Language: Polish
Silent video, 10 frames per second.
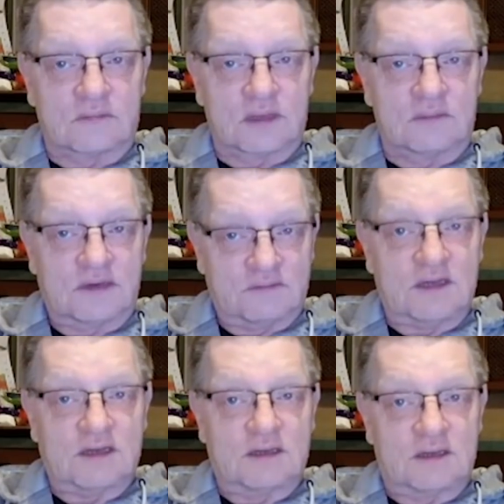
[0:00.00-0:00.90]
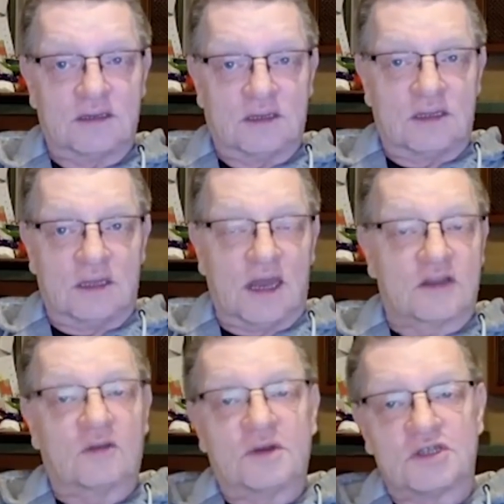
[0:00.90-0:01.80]
Prawda? A
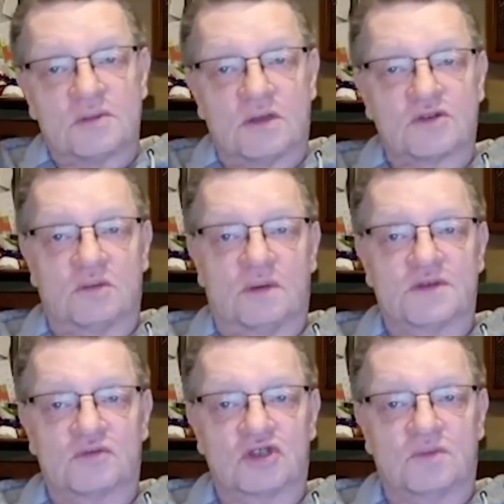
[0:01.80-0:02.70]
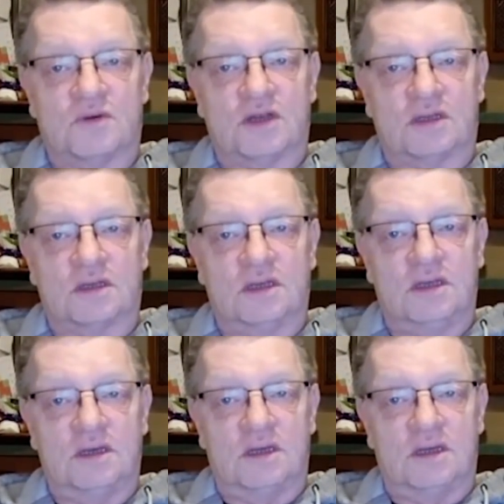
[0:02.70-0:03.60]
kto będzie miał, żeby obsłużyć
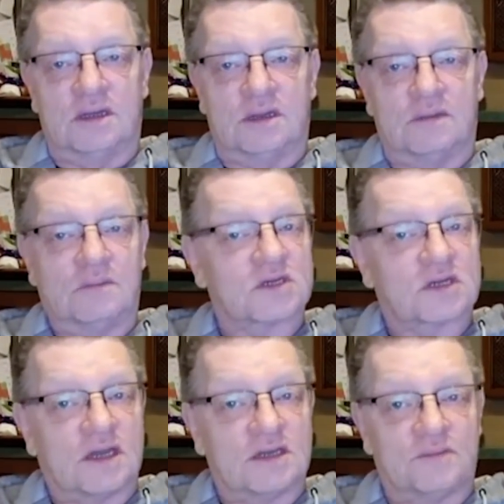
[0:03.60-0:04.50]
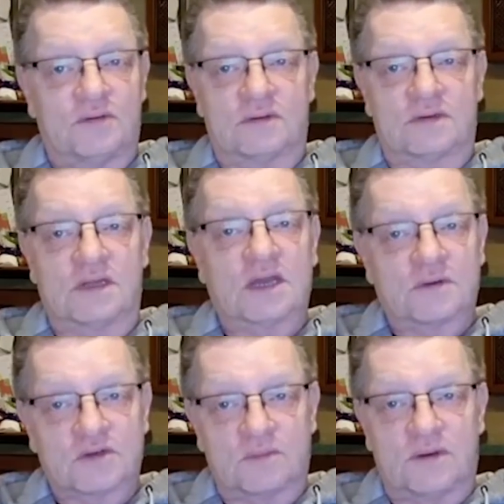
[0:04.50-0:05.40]
podatki? Mieszkanie Plus. Tak,
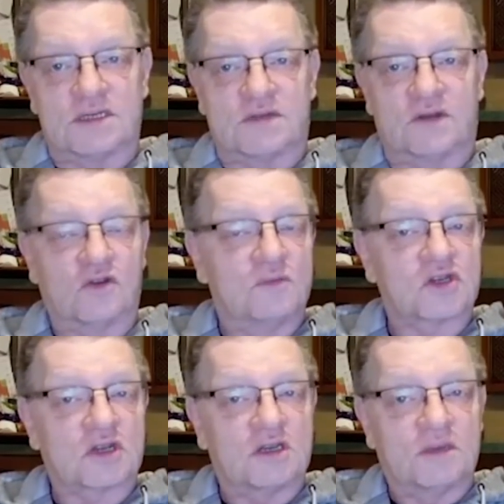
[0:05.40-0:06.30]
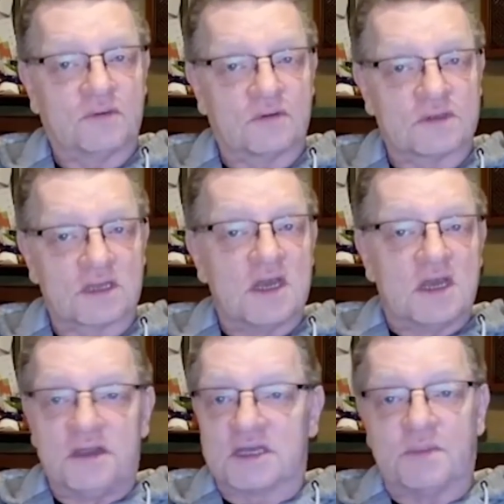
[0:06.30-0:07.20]
proszę Państwa, to Mieszkanie Plus
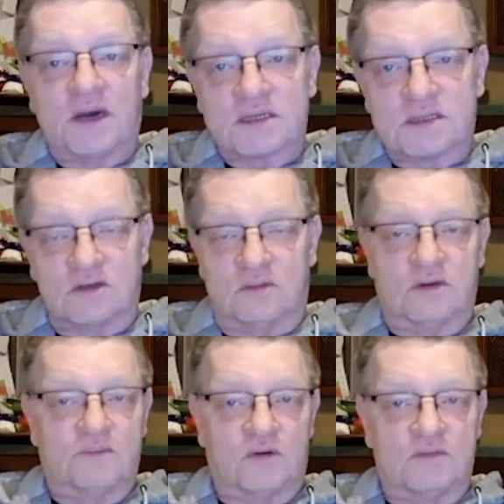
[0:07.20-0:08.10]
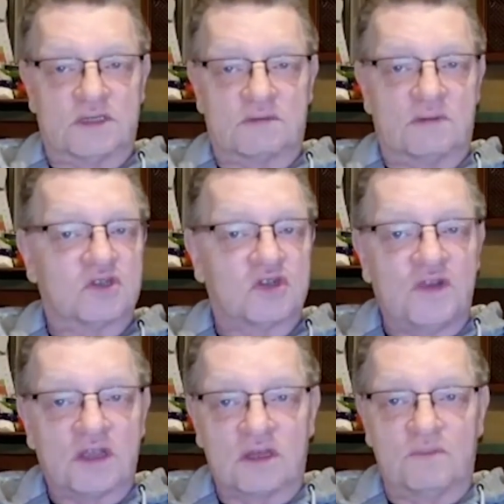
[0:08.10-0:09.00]
jest bardzo dobrym pomysłem.
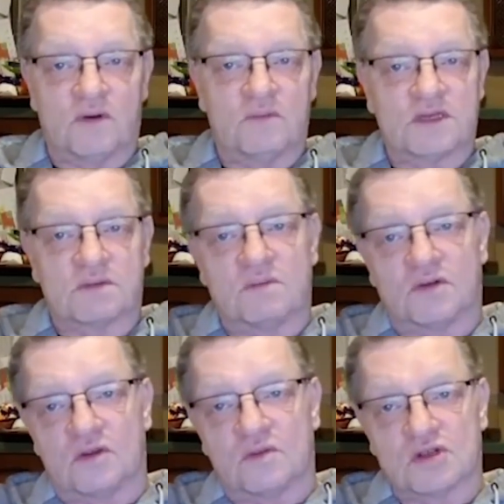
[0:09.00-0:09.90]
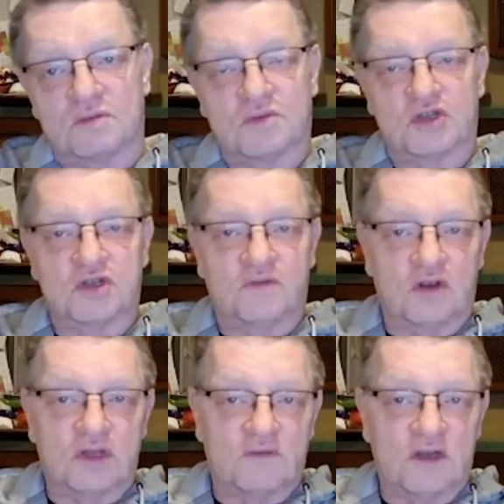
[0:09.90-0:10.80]
Świetnym pomysłem, bo to może być
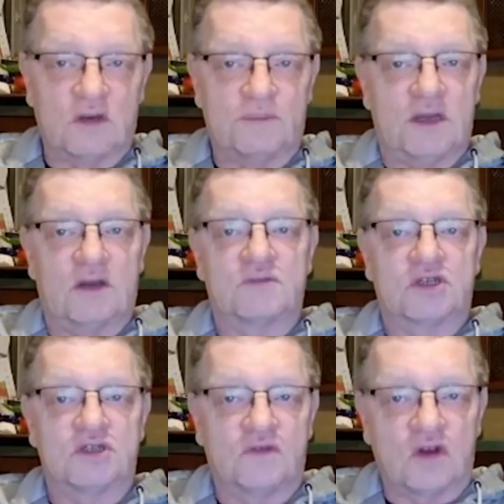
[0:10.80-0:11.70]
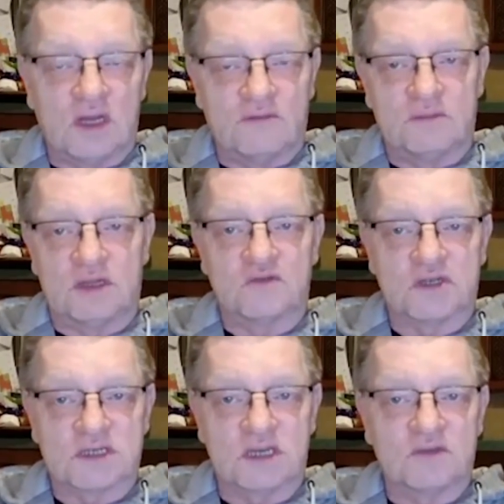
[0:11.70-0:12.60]
przeciwko deweloperom, przeciwko lewym tym
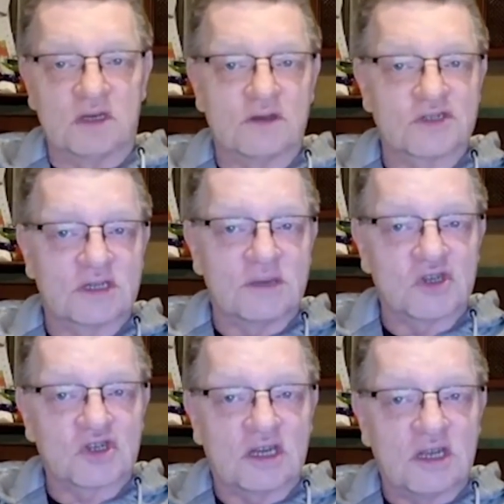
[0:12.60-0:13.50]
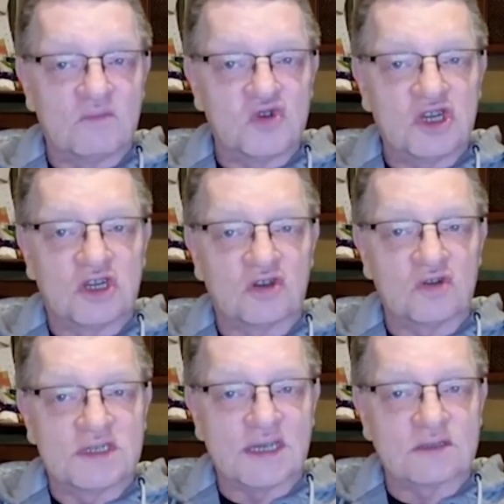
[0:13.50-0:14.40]
wszystkim, tylko że te mieszkania musi
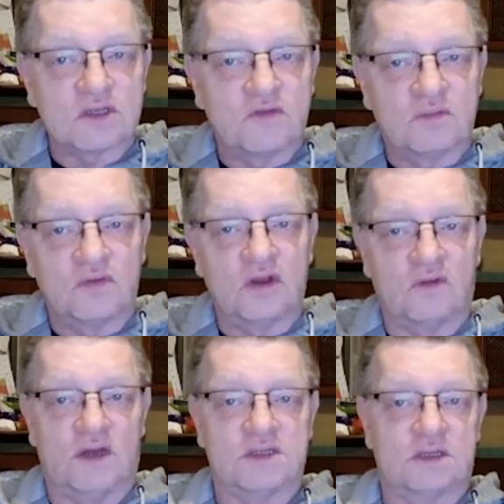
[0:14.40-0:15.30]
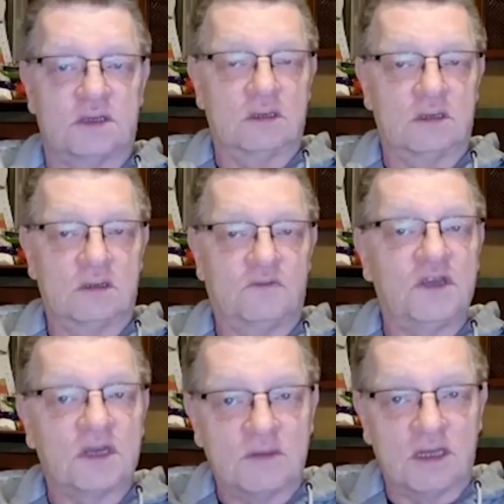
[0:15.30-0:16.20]
ktoś za coś wybudować.
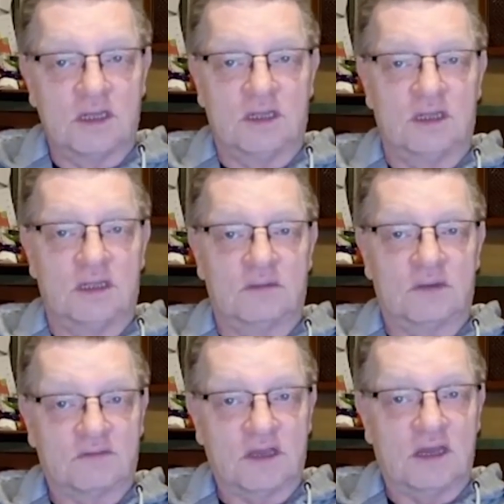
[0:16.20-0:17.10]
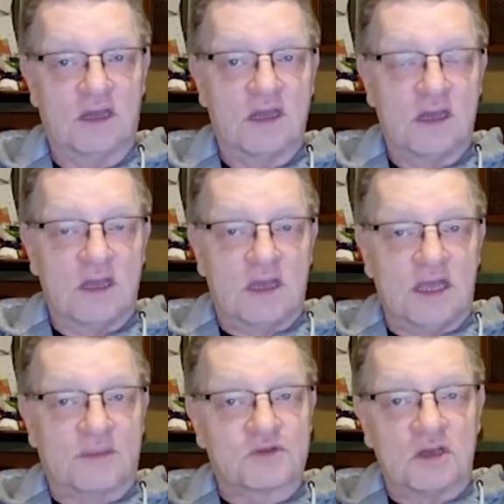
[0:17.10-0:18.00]
Firmy prawda?
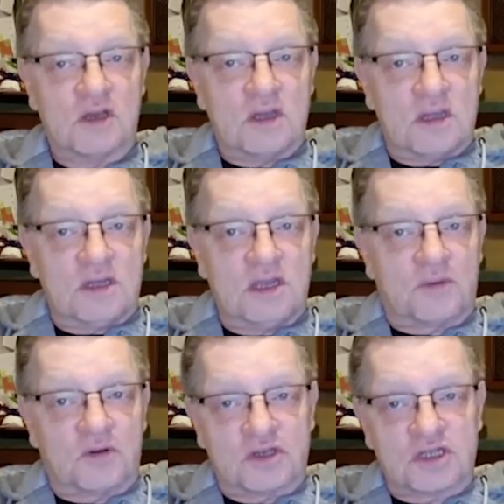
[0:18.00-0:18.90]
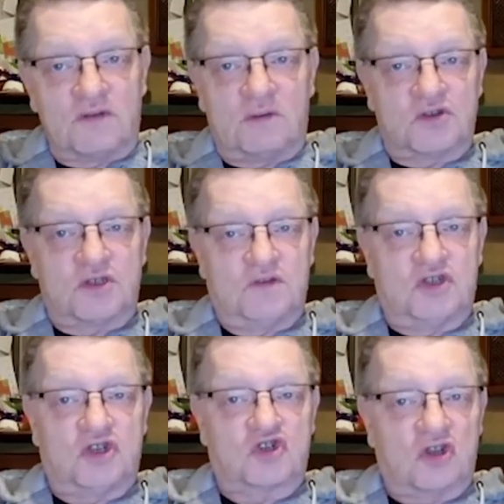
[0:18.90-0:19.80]
Ja nie podejrzewam
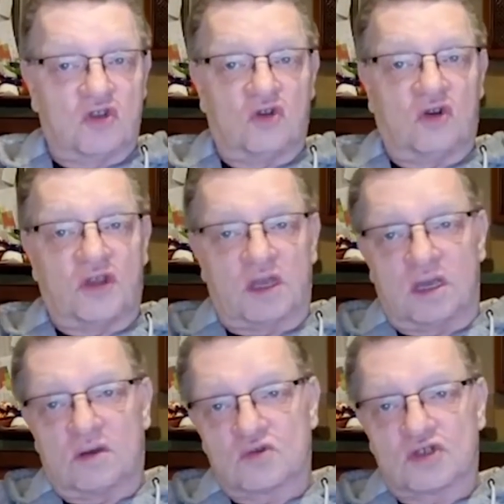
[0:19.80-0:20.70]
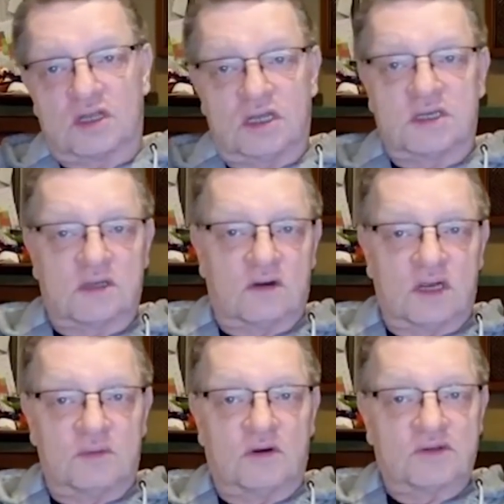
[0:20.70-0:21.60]
oczywiście rządu o takie różne
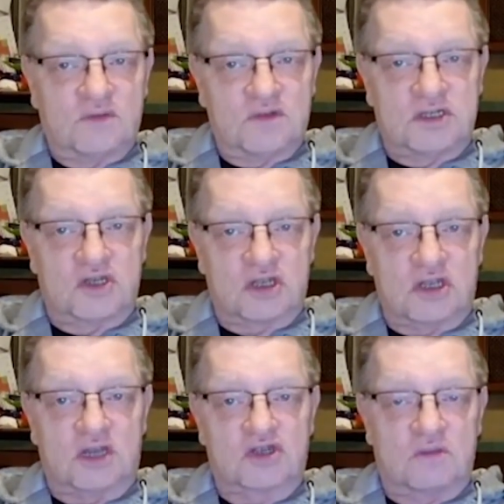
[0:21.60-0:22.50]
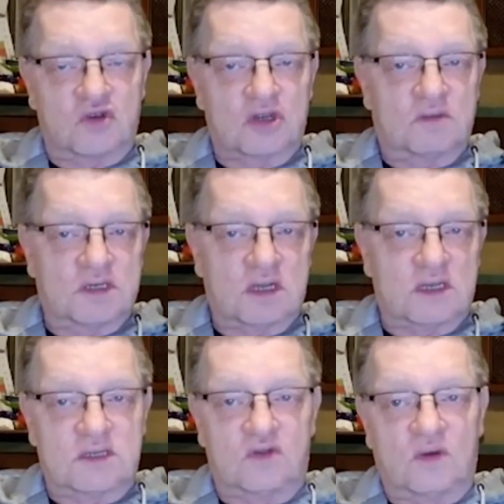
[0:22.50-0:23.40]
historie, bo oczywiście, że także może być
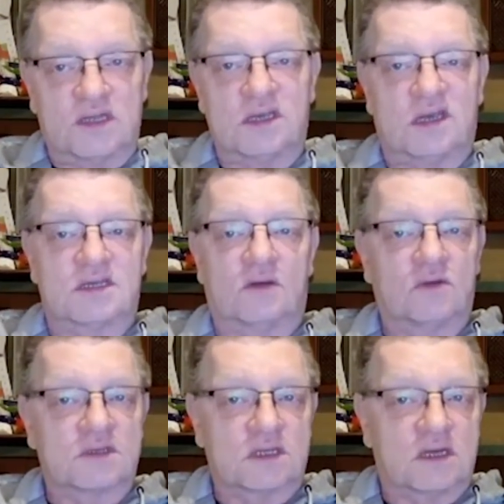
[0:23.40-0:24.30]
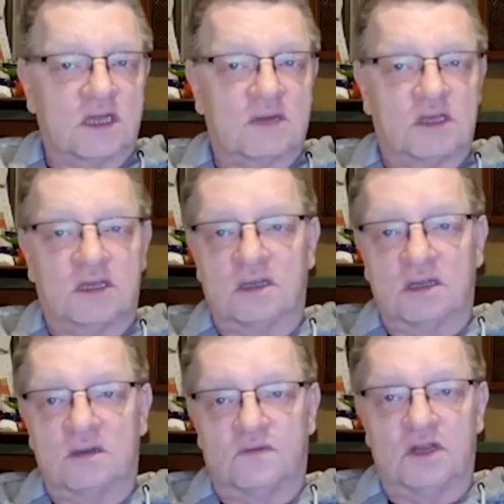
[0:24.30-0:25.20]
taka sytuacja jak z autostradami,
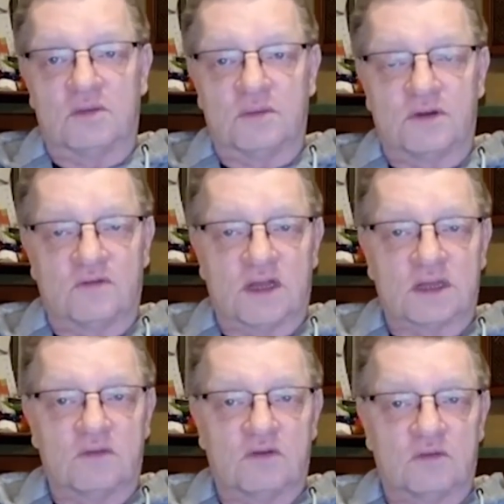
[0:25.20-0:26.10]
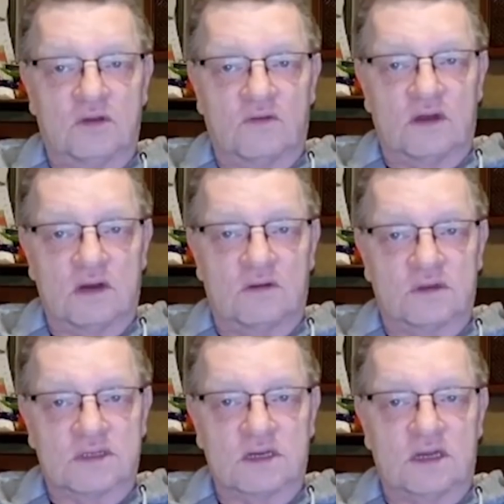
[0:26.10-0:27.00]
kiedy firmy prywatne wybudowały
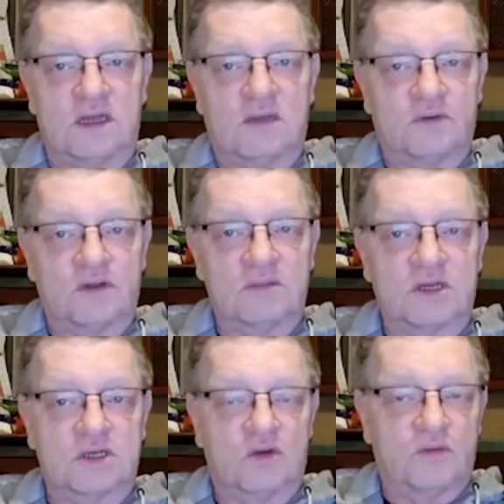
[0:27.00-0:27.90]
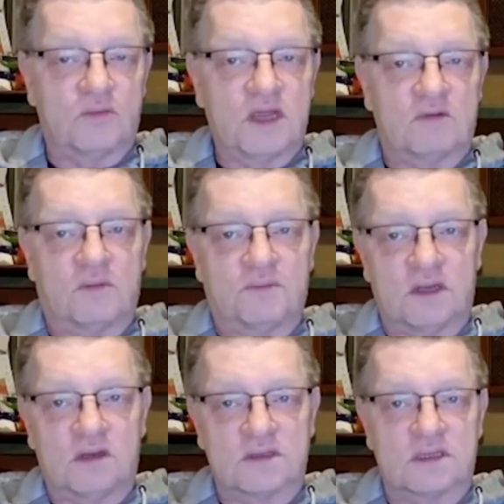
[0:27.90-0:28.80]
autostradę, a potem jak się upomniało o
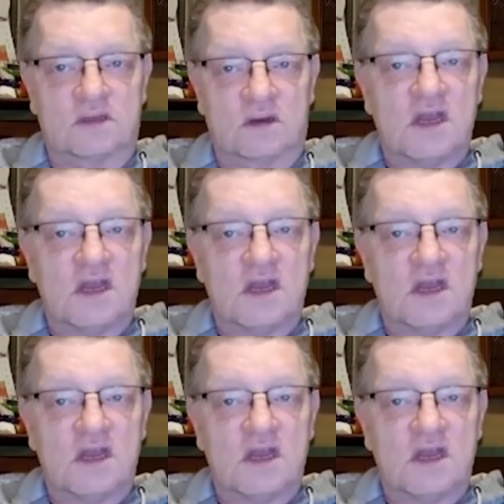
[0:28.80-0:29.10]
pieniądze, to